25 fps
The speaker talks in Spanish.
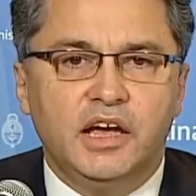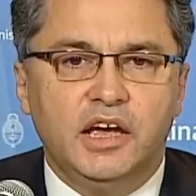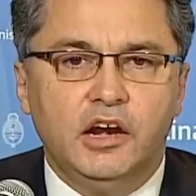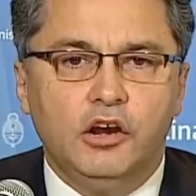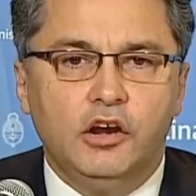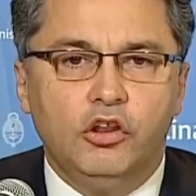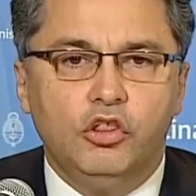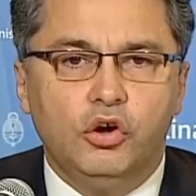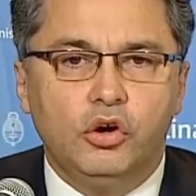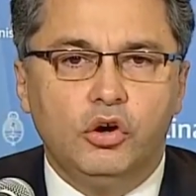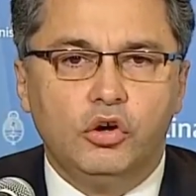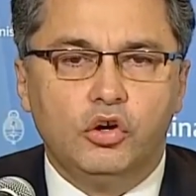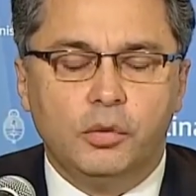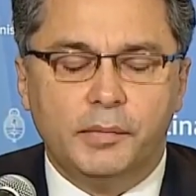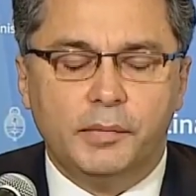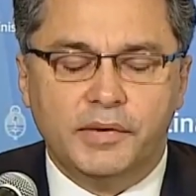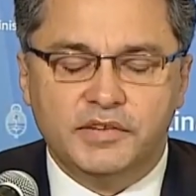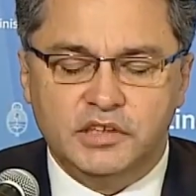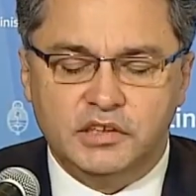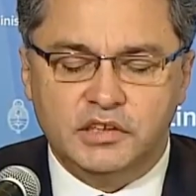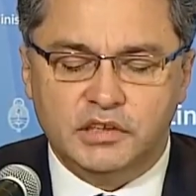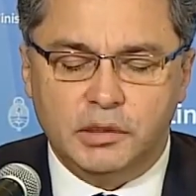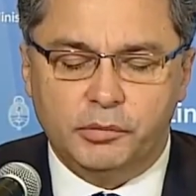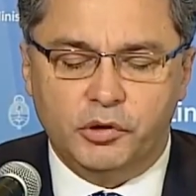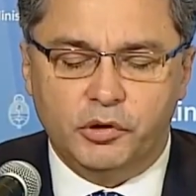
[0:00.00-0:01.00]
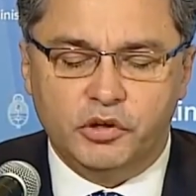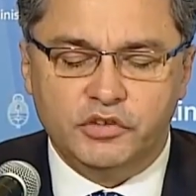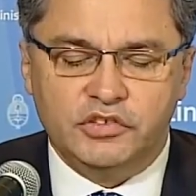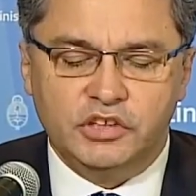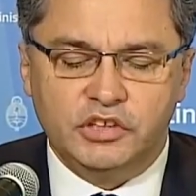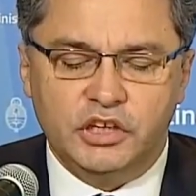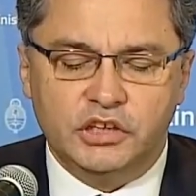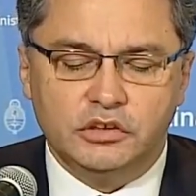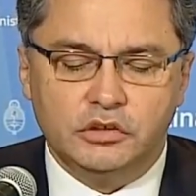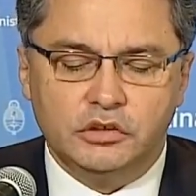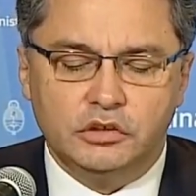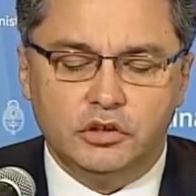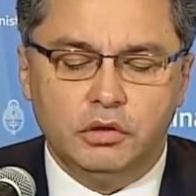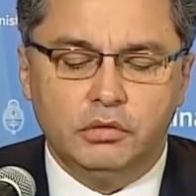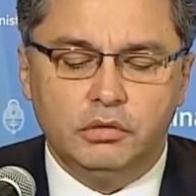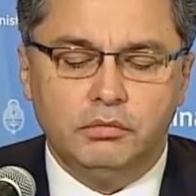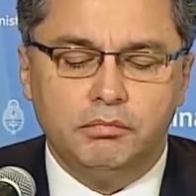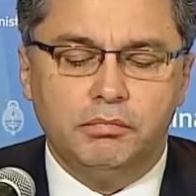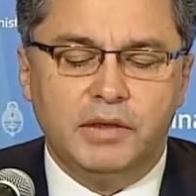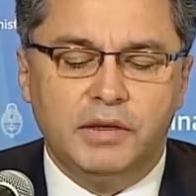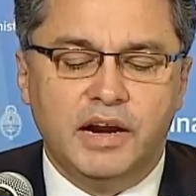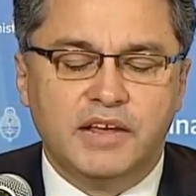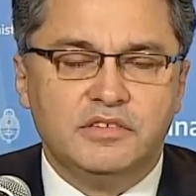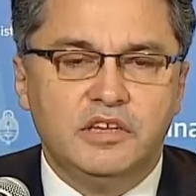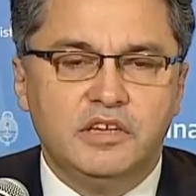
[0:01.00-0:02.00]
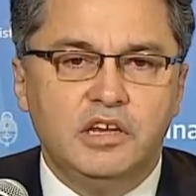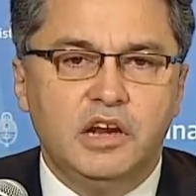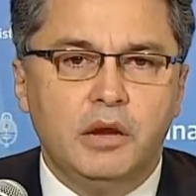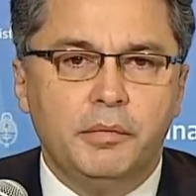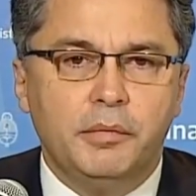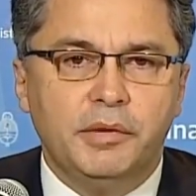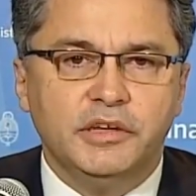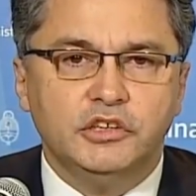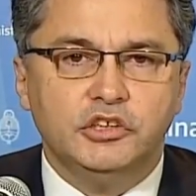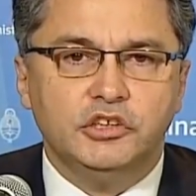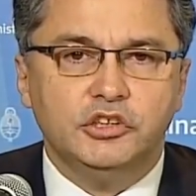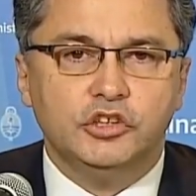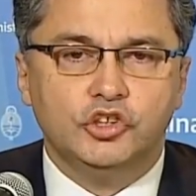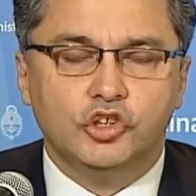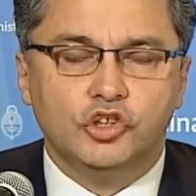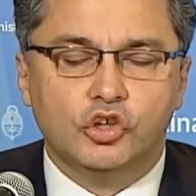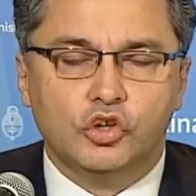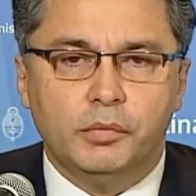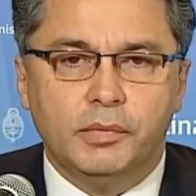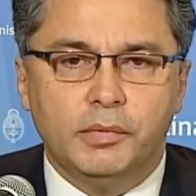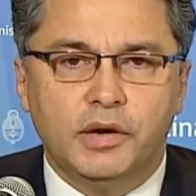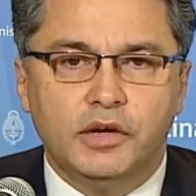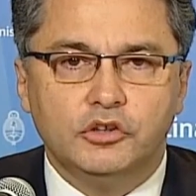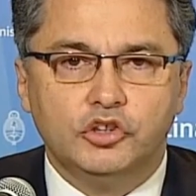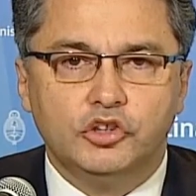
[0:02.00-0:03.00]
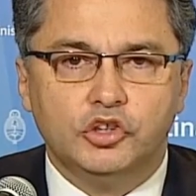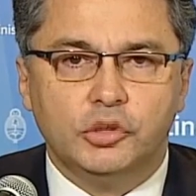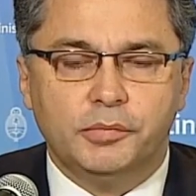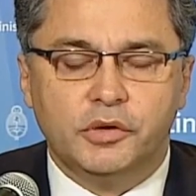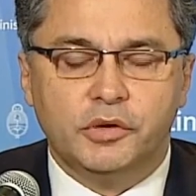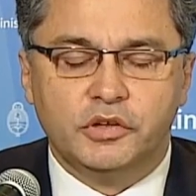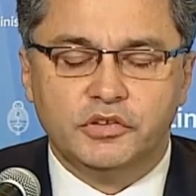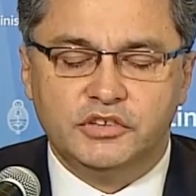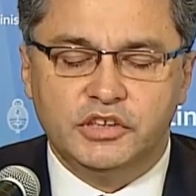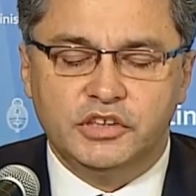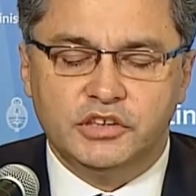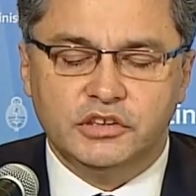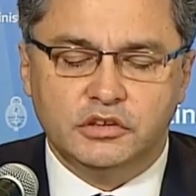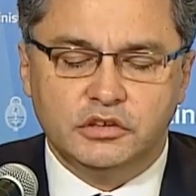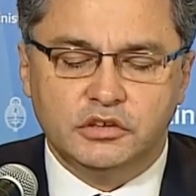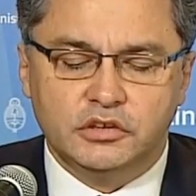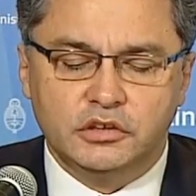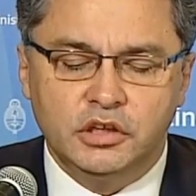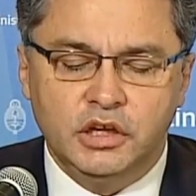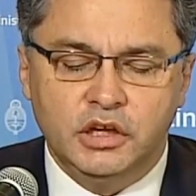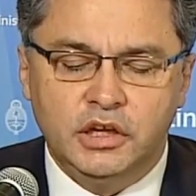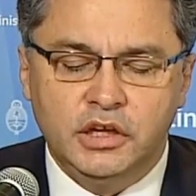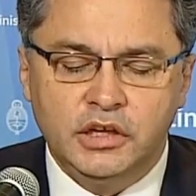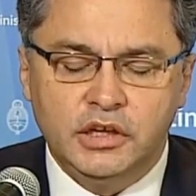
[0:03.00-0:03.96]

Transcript: el 2,7%, Brasil el 28,8%